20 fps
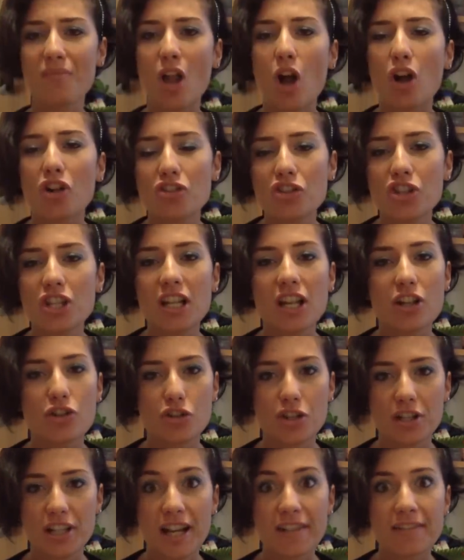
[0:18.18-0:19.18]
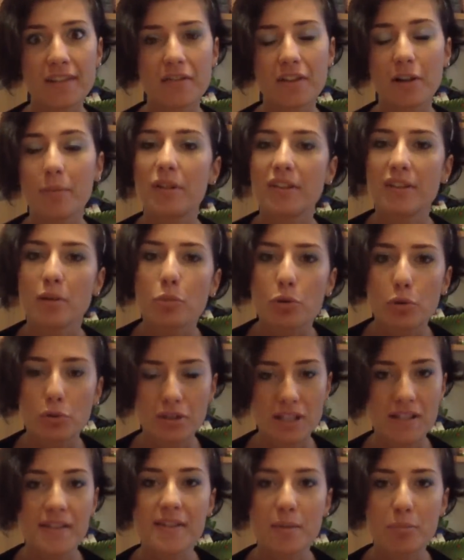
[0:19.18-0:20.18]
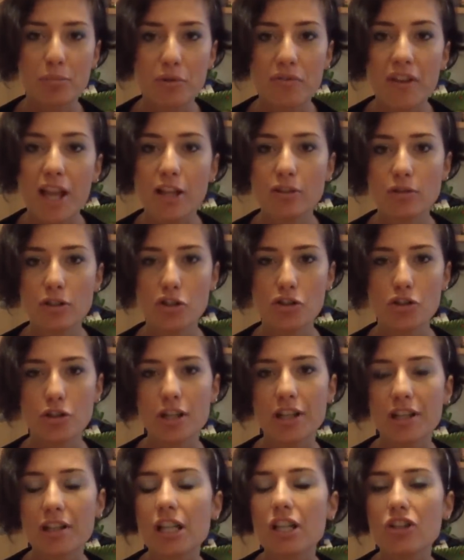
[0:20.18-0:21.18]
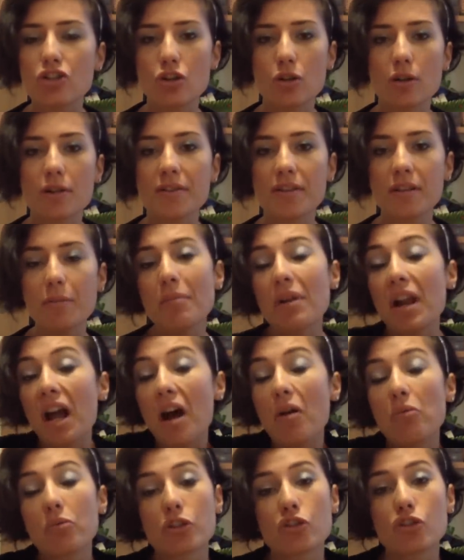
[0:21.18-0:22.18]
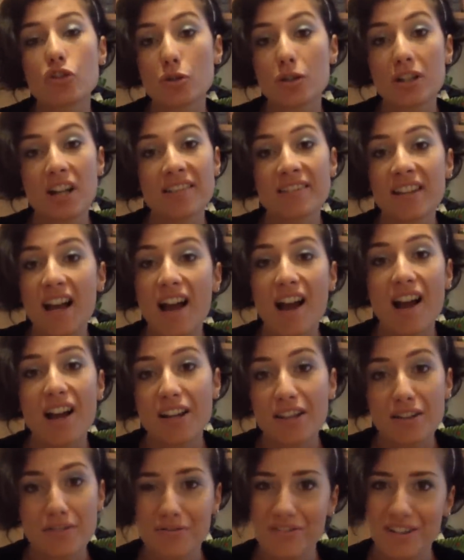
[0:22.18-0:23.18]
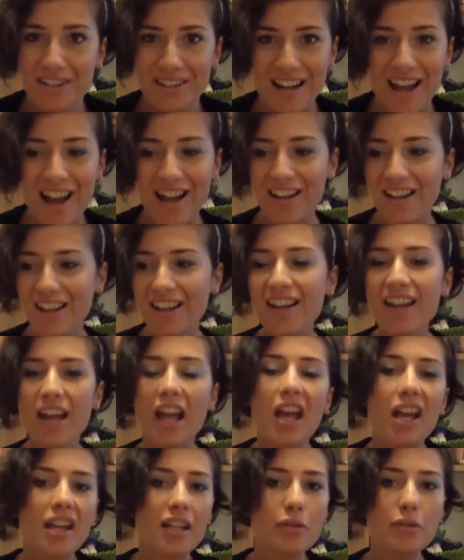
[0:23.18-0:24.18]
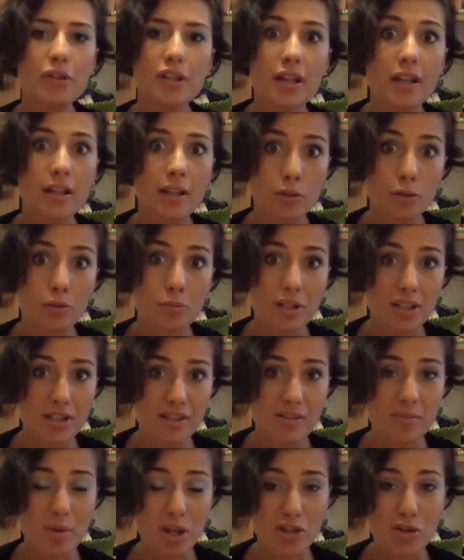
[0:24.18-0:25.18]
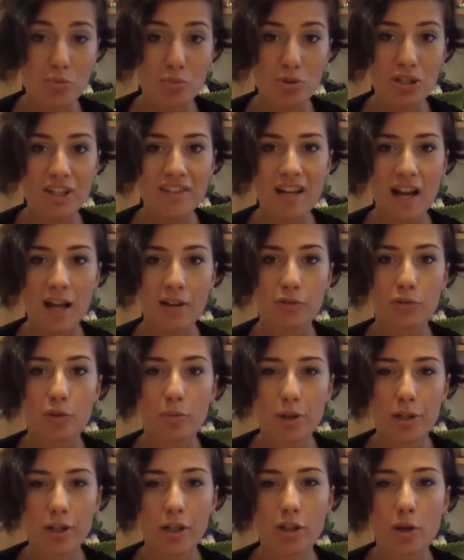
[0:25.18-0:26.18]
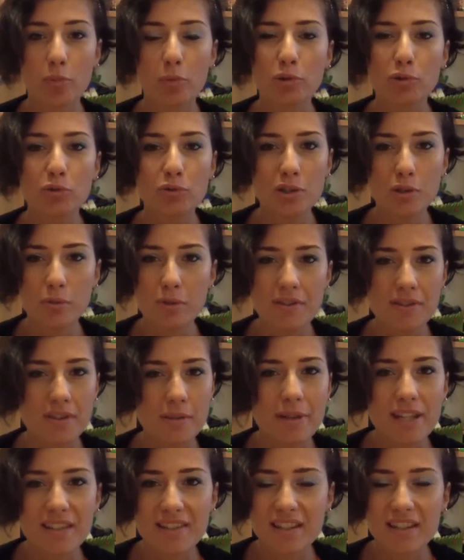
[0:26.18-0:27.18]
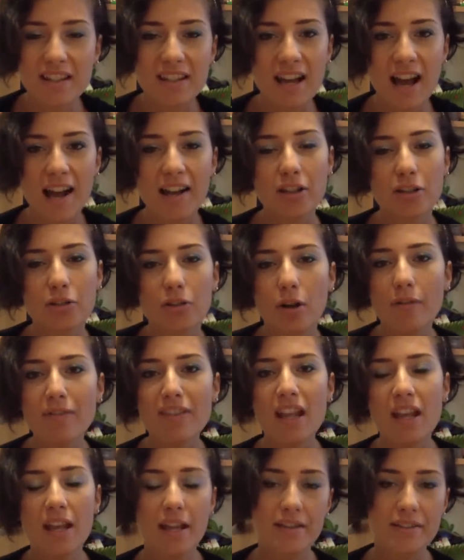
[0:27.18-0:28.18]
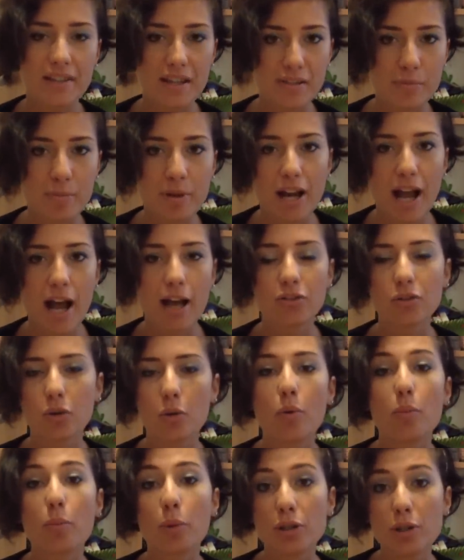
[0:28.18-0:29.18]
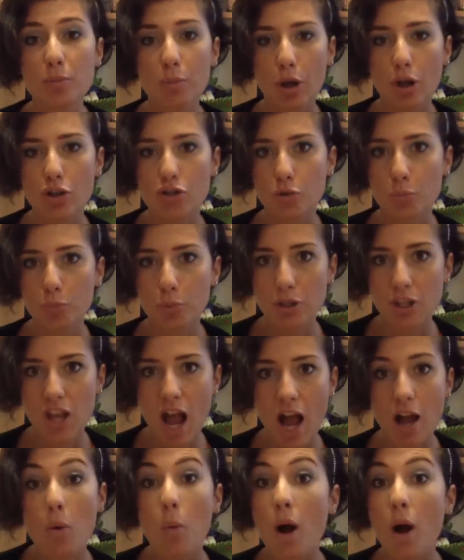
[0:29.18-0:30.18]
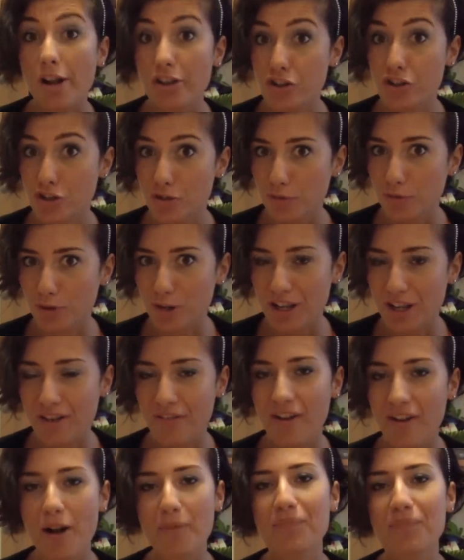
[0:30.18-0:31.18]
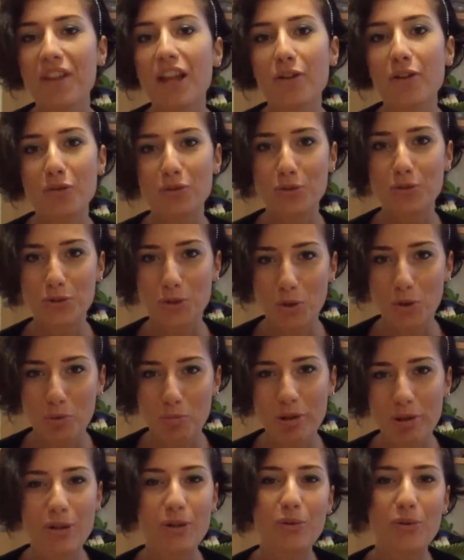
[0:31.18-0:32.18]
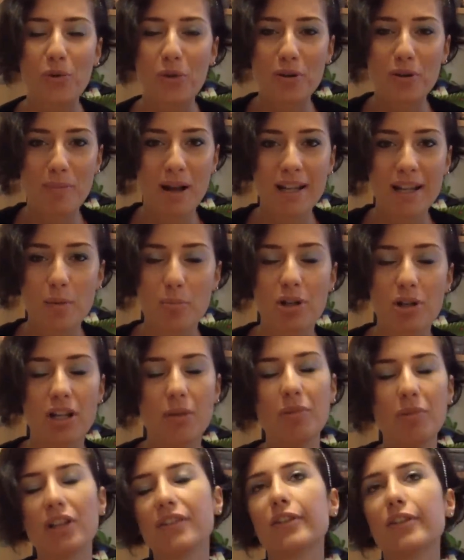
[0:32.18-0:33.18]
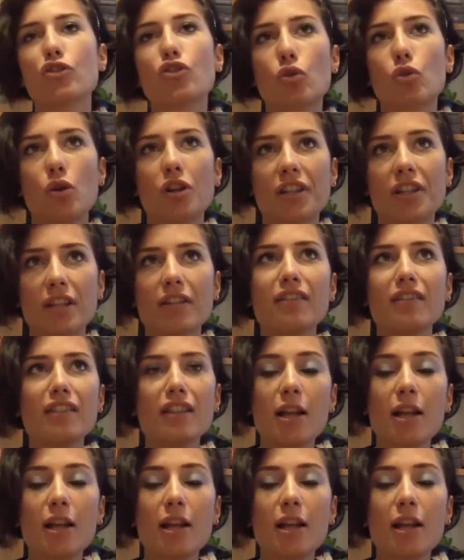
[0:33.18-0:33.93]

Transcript: Oggi la giornata è veramente brutta, sta piovendo, il cielo è grigio, sembra una giornata invernale e devo dire che non mi dispiace più di tanto perché dopo tutti questi mesi di caldo esasperato un po' di pioggia, un po' di acqua ci voleva e non solo per noi ma anche per le piantagioni,